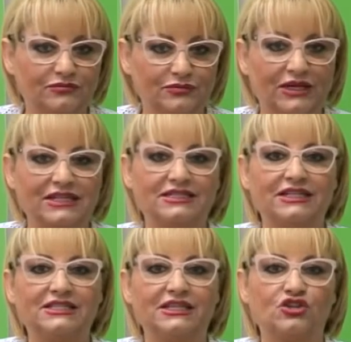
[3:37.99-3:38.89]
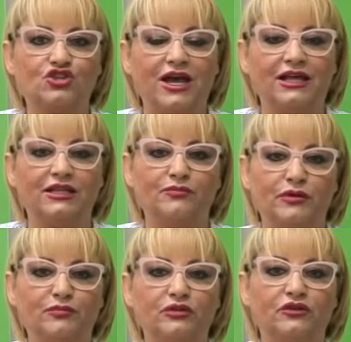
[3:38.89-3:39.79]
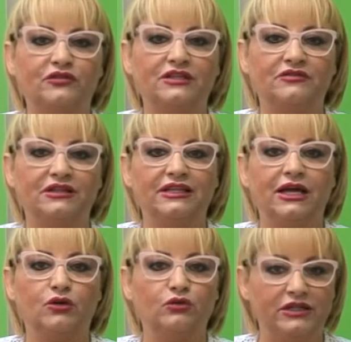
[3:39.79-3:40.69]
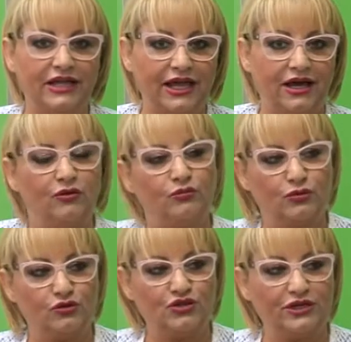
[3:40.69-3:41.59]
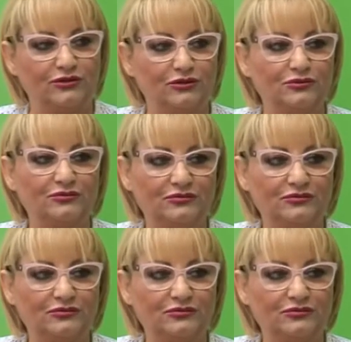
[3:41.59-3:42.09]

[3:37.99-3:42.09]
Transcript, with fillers: per essere schiacciati e per poter far diventare un'idea, un progetto.